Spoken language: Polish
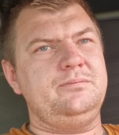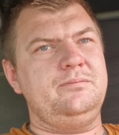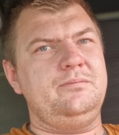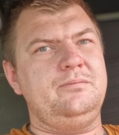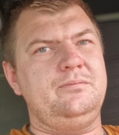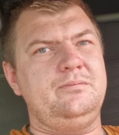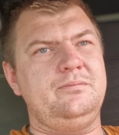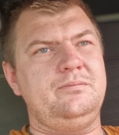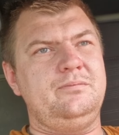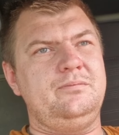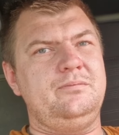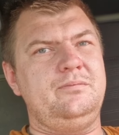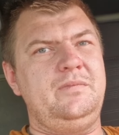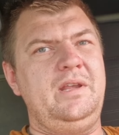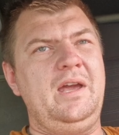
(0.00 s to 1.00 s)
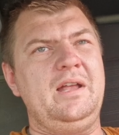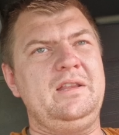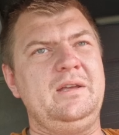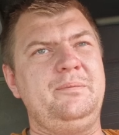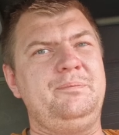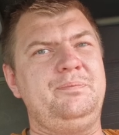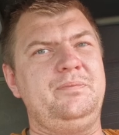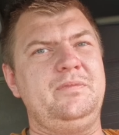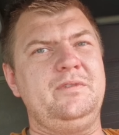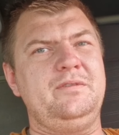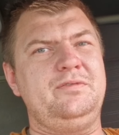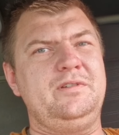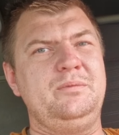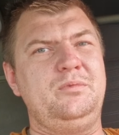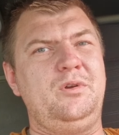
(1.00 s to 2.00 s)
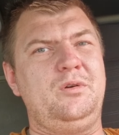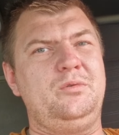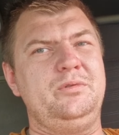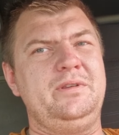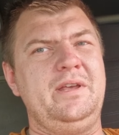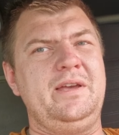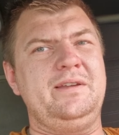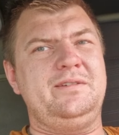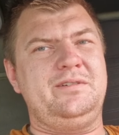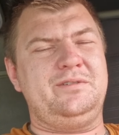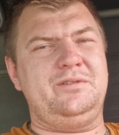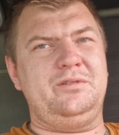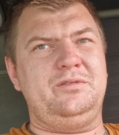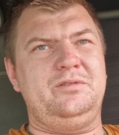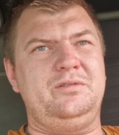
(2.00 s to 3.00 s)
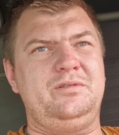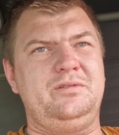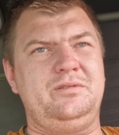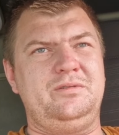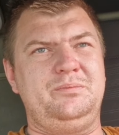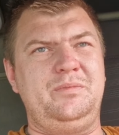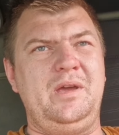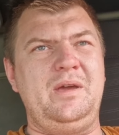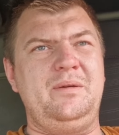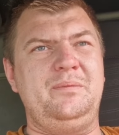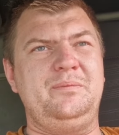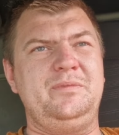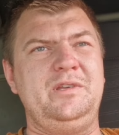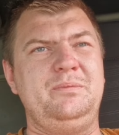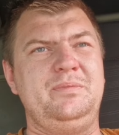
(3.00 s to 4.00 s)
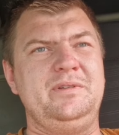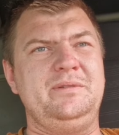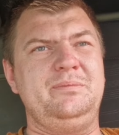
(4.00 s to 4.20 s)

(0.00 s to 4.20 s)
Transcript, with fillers: Mm, ja tam w tym roku też ktoś miałem niby,